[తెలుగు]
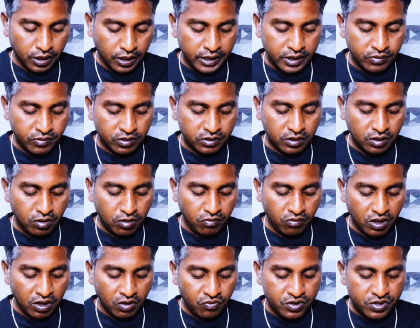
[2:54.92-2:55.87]
ఐదు వందలు
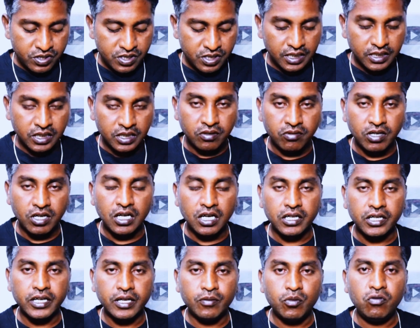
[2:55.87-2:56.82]
వాళ్ళు ఫీజు కట్టిన
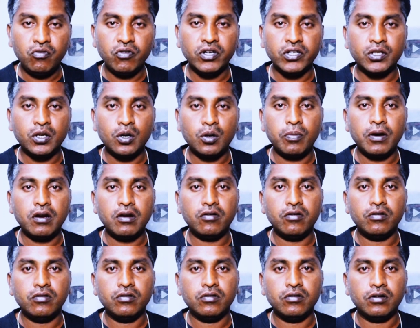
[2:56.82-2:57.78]
వాళ్ళకేమో వంద
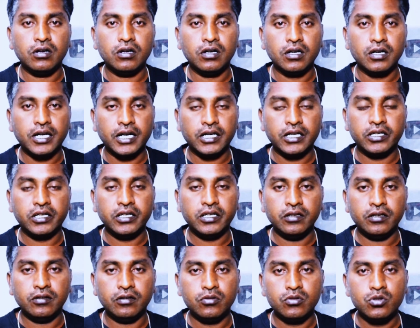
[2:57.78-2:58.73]
రూపాయలు కట్
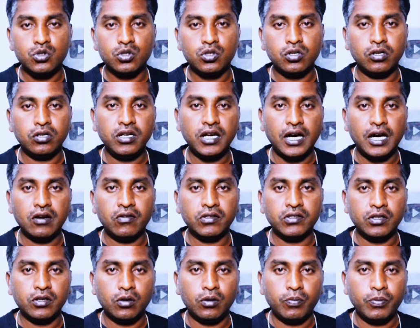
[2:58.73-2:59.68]
ఉంచుకొని నాలుగు
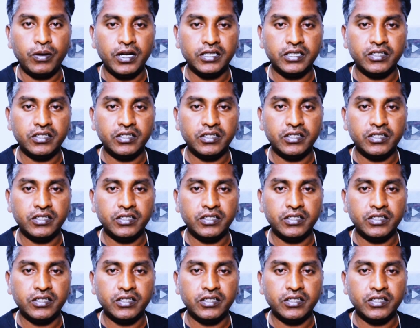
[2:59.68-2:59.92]
వందల రూపాయలు